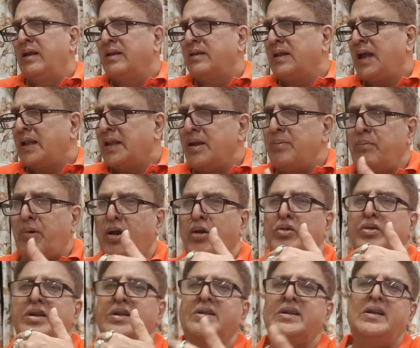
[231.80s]
তাদের
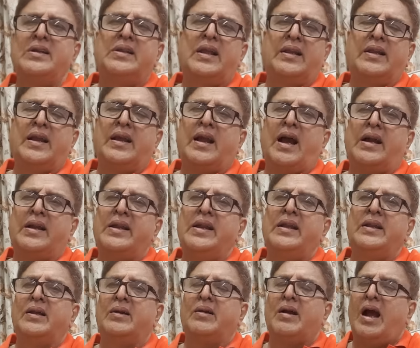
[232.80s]
মানসিক চিন্তাতে কাটিয়ে
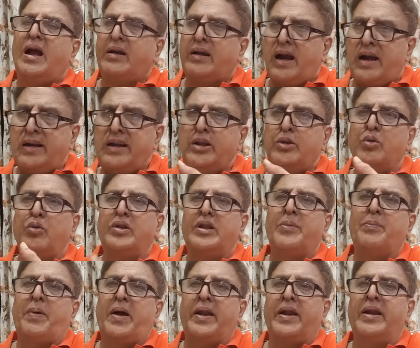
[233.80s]
কাটিয়ে তুলতে
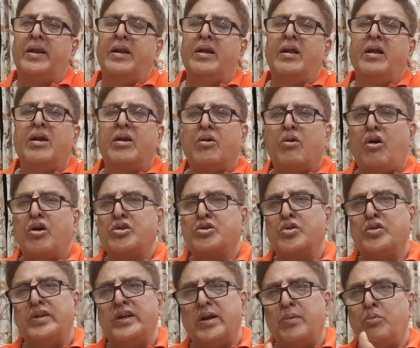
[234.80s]
পারেন কষ্ট
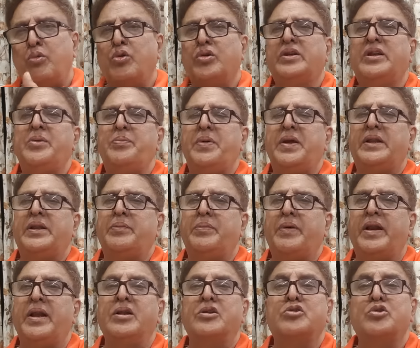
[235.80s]
থেকে মুক্তি পেতে
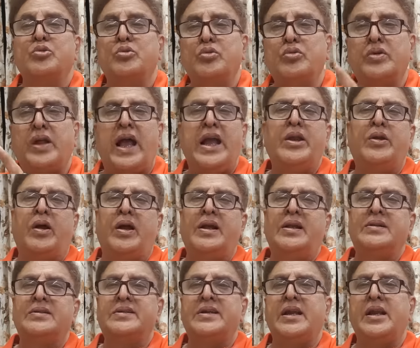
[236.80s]
পারেন শুধু তাই নয়
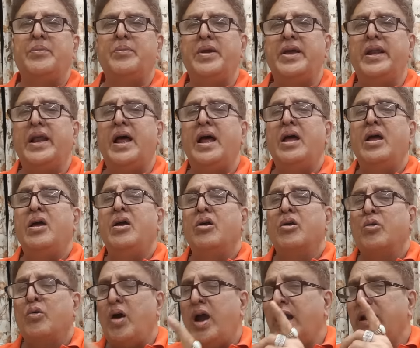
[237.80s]
ছেলেমেয়েরা
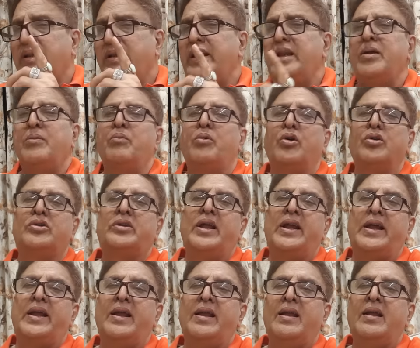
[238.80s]
কয়েকদিনের
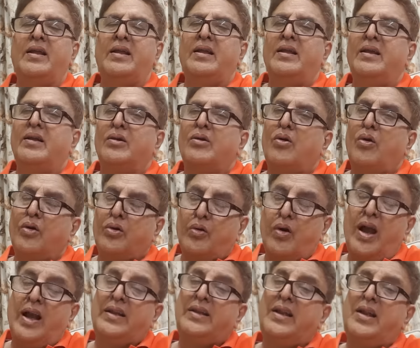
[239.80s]
মধ্যেই
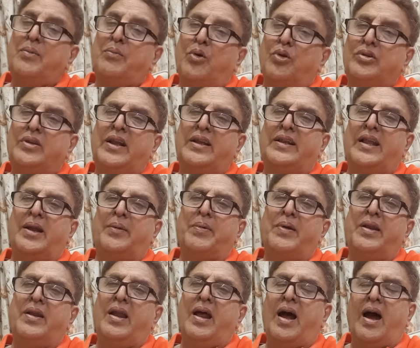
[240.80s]
কয়েকদিনের মধ্যেই
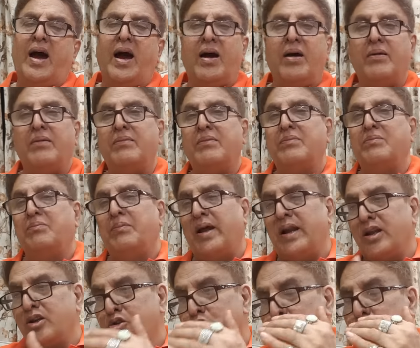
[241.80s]
দেখবেন
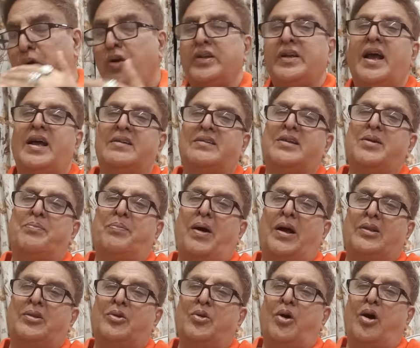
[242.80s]
মানে সুপথে আসতে
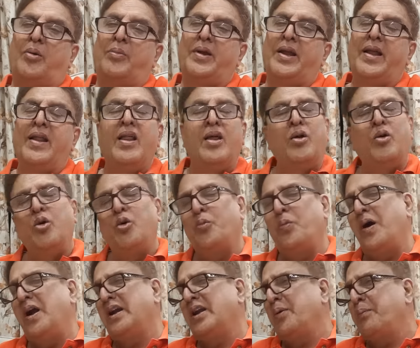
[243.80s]
বাধ্য হবে
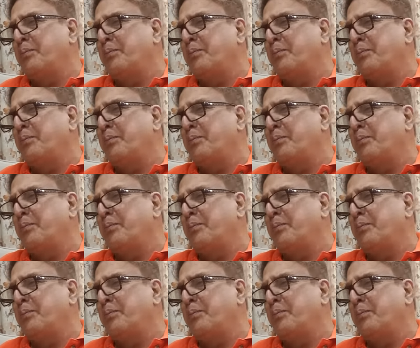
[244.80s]
উপায়টা